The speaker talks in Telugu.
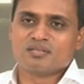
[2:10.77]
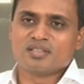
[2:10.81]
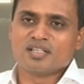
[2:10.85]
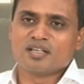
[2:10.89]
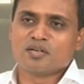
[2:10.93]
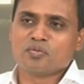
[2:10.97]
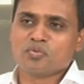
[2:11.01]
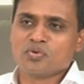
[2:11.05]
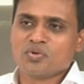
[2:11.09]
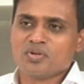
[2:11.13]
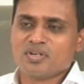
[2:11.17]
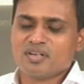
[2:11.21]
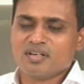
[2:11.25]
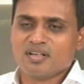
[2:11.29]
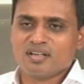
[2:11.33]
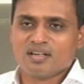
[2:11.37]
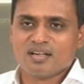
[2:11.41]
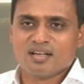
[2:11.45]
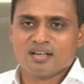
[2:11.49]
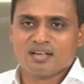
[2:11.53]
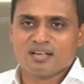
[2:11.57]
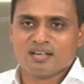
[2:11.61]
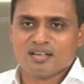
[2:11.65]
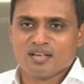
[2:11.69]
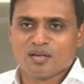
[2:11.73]
జగన్మోహన్ రెడ్డి
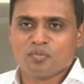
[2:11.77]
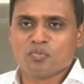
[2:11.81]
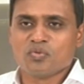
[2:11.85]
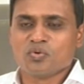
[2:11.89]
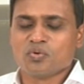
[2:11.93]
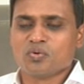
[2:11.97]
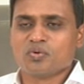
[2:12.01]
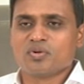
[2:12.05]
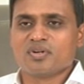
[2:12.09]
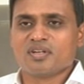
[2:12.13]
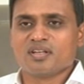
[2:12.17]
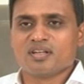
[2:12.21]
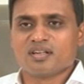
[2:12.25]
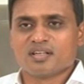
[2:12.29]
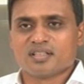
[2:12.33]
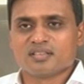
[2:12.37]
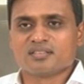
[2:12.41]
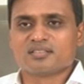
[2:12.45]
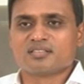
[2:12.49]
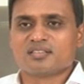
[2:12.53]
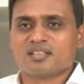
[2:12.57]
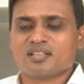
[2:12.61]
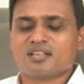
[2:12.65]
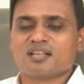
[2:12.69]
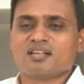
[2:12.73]
గారిని నమ్ముకుంటే
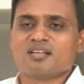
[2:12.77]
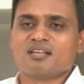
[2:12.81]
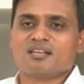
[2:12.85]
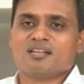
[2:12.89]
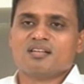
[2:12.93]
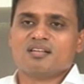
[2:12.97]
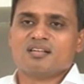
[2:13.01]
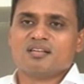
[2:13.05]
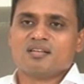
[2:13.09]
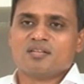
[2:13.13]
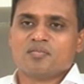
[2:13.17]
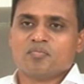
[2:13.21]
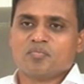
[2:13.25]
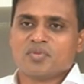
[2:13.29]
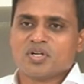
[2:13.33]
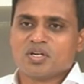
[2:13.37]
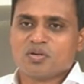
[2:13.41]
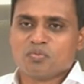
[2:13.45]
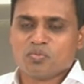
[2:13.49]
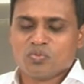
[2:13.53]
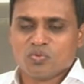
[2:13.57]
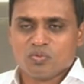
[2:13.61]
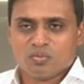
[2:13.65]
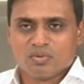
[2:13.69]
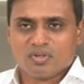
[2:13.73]
ఖచ్చితంగా
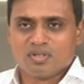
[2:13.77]
మనము